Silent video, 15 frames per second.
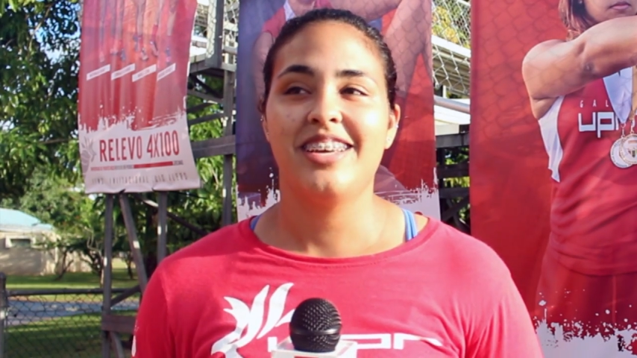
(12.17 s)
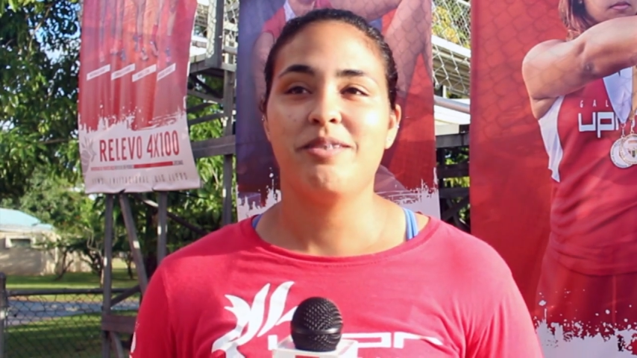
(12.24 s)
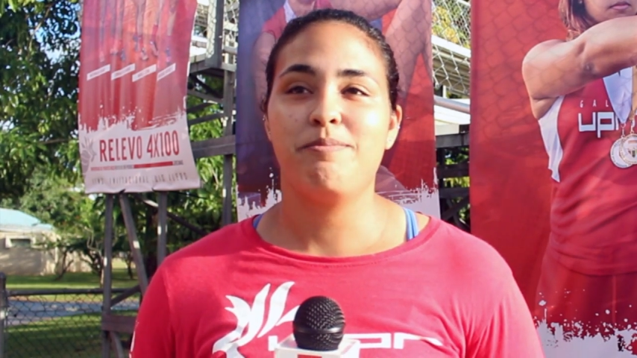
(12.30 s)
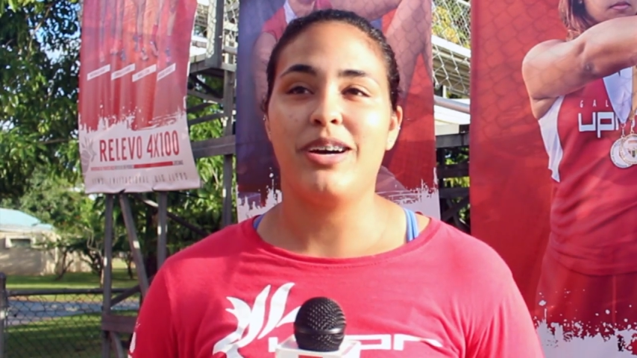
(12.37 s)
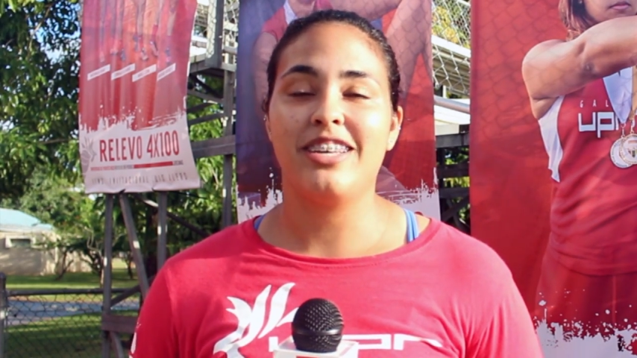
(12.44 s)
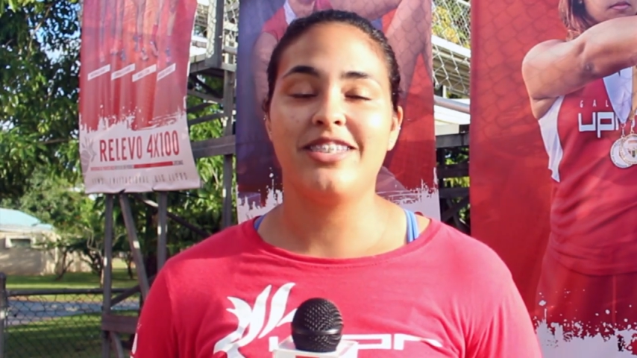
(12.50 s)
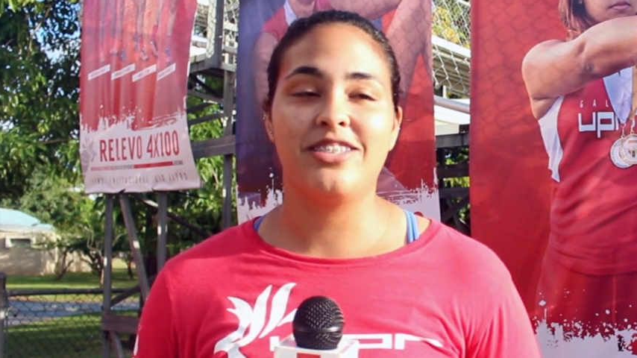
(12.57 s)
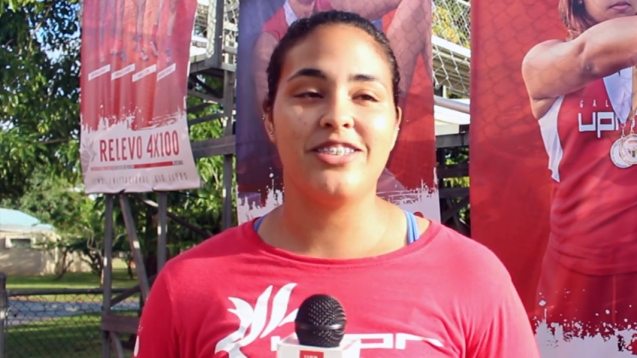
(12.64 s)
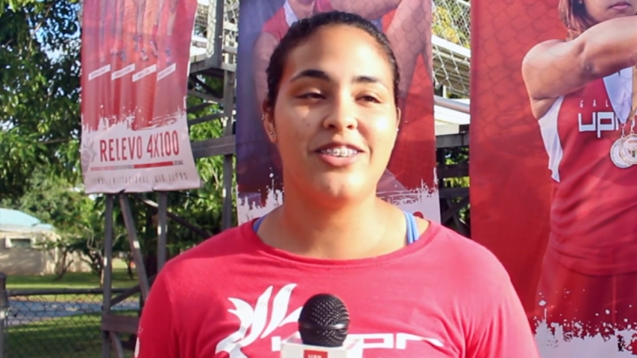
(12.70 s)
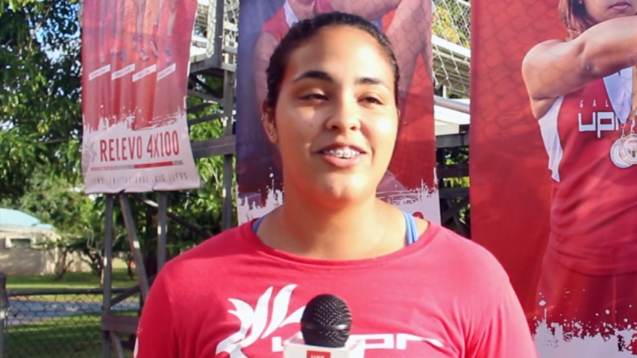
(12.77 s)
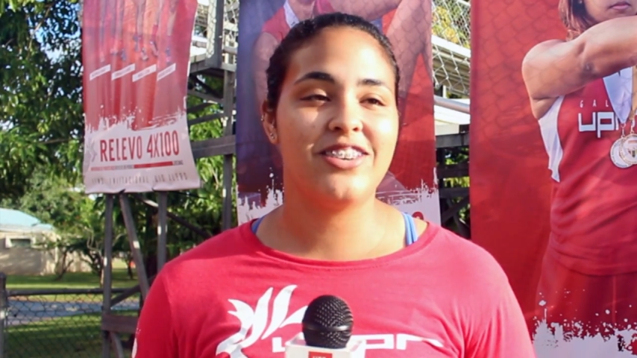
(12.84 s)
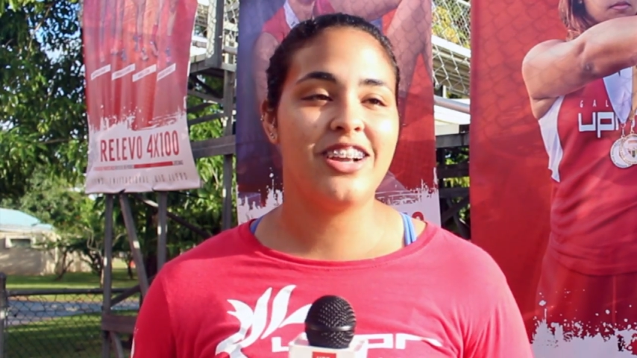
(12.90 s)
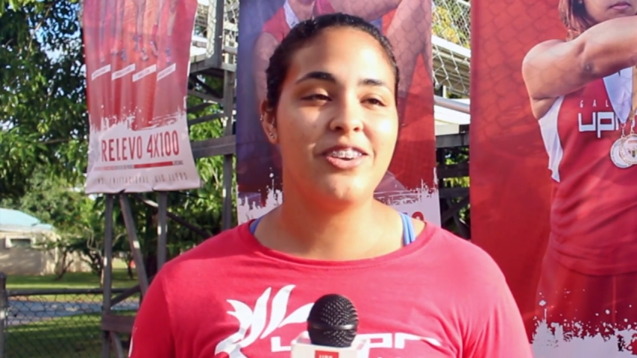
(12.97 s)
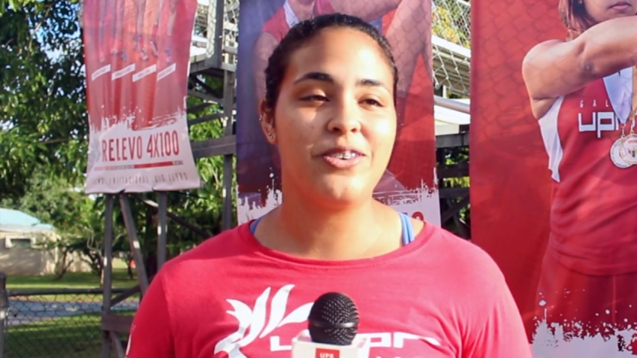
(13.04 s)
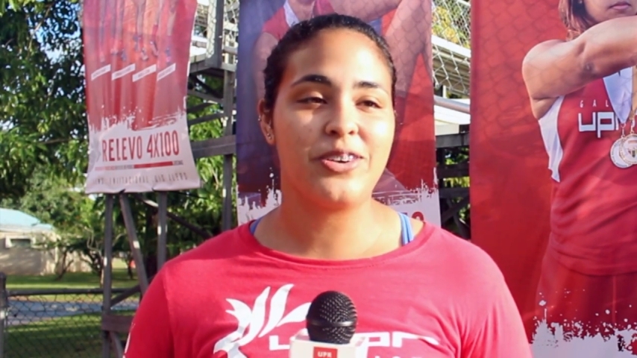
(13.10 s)
pasión
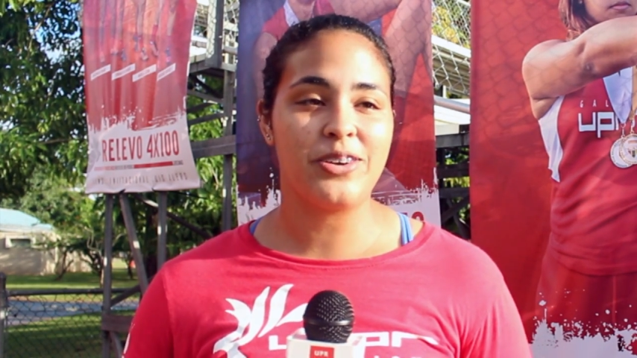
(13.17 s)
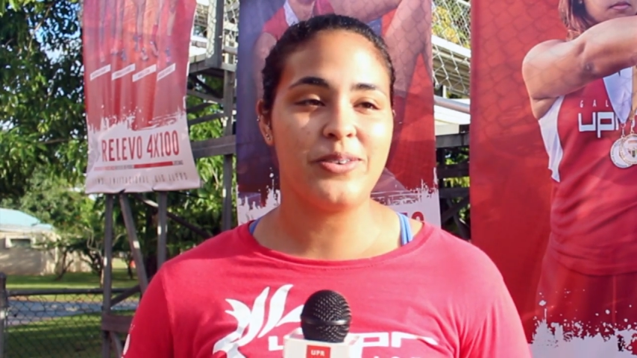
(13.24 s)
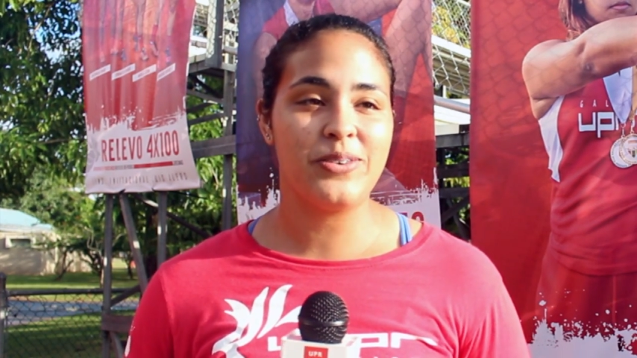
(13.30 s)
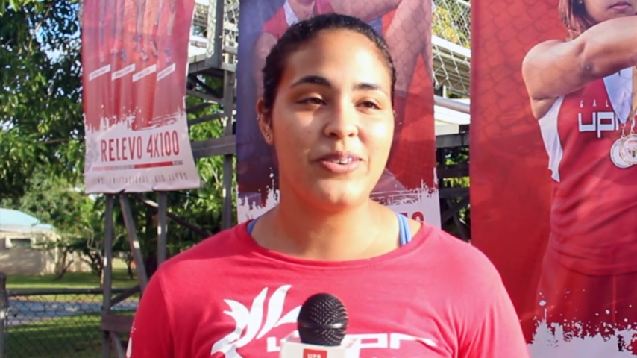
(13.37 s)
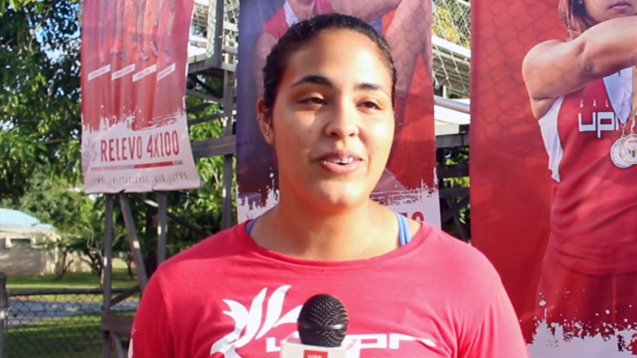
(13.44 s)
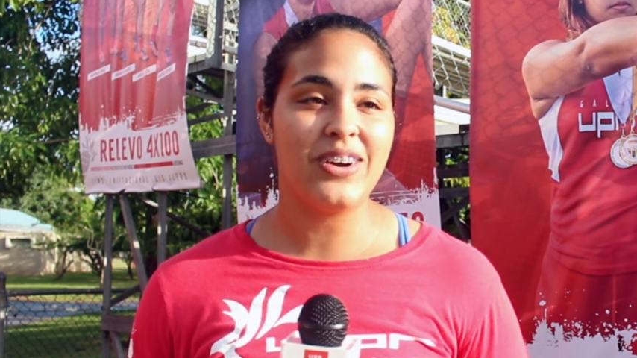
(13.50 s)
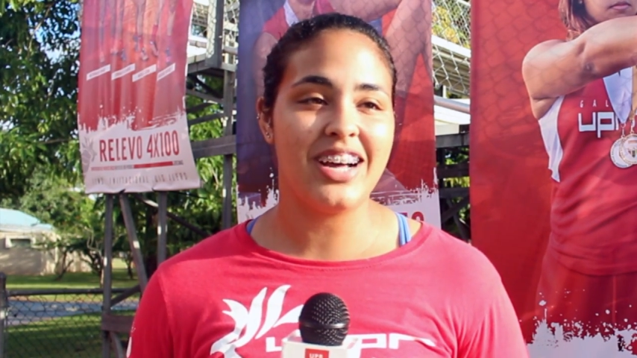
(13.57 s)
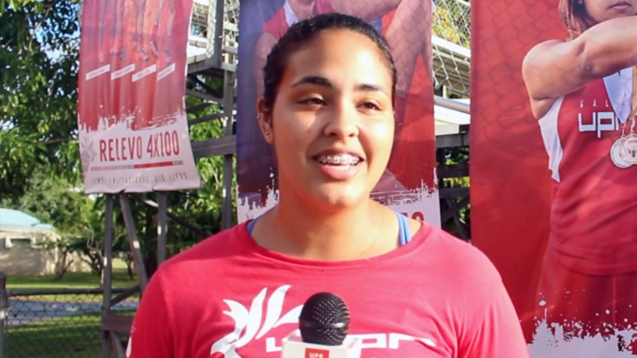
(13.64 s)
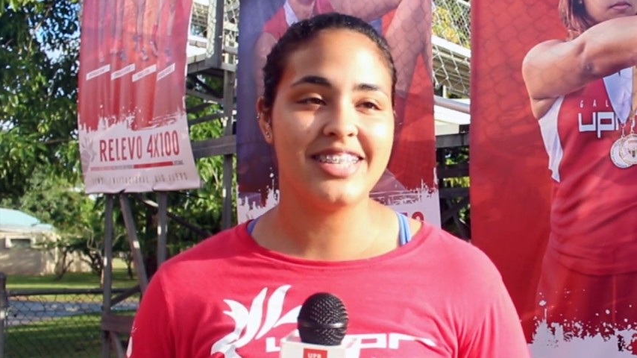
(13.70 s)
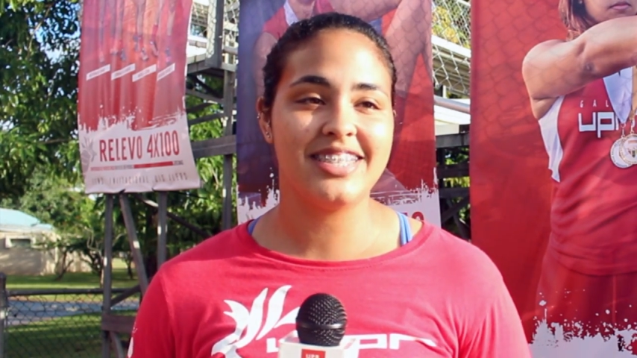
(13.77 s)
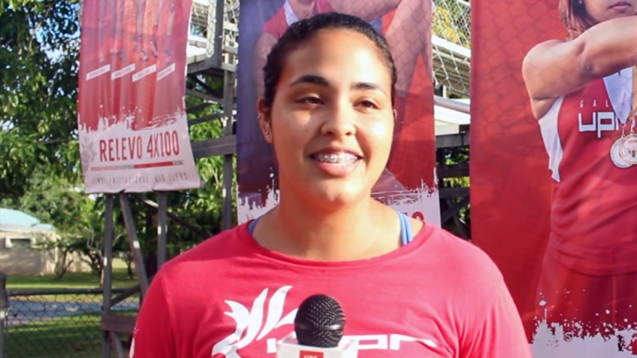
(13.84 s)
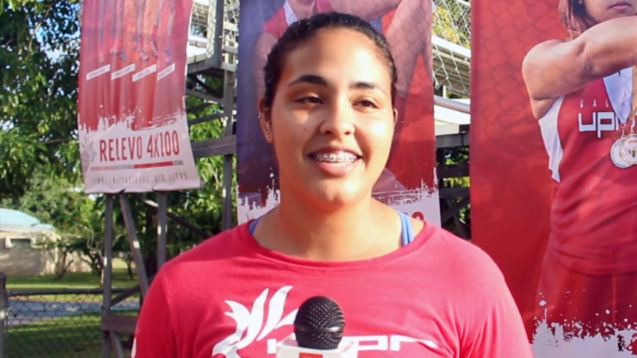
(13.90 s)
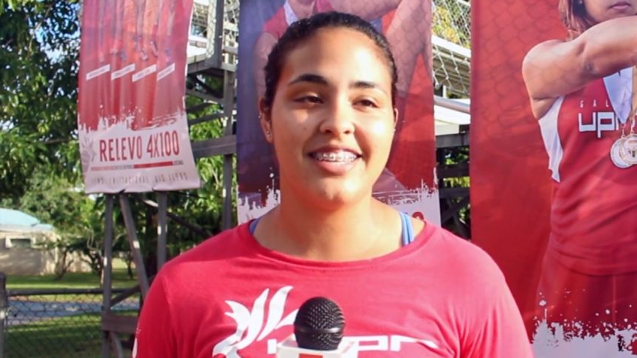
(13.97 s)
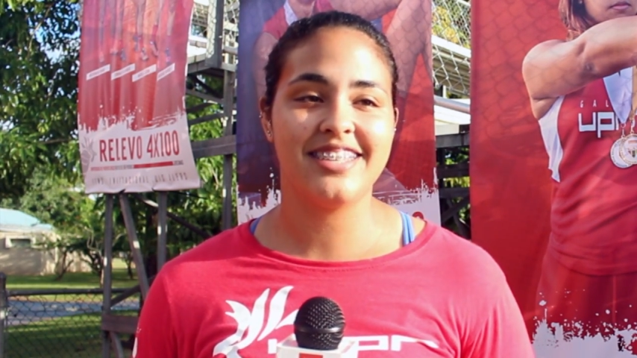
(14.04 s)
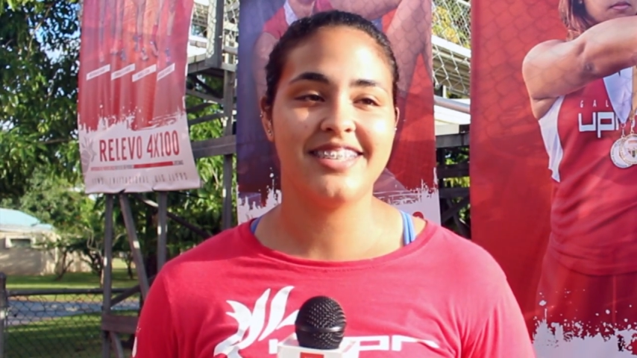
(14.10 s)
a lo que uno
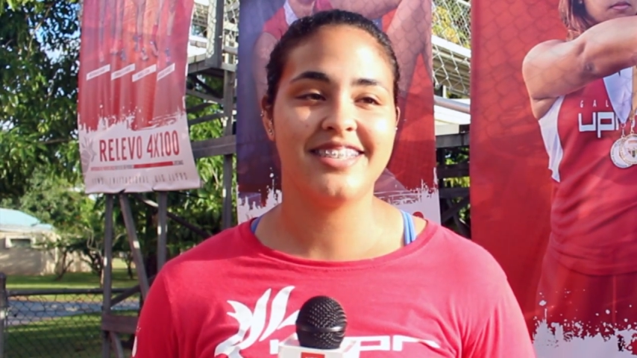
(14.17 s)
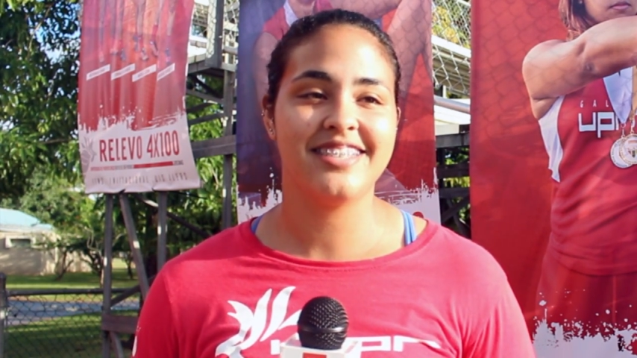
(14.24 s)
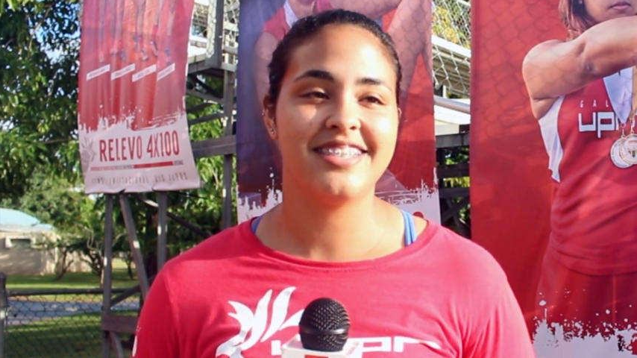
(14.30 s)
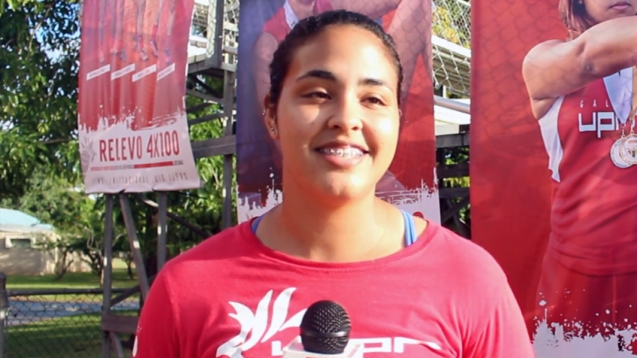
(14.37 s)
hace,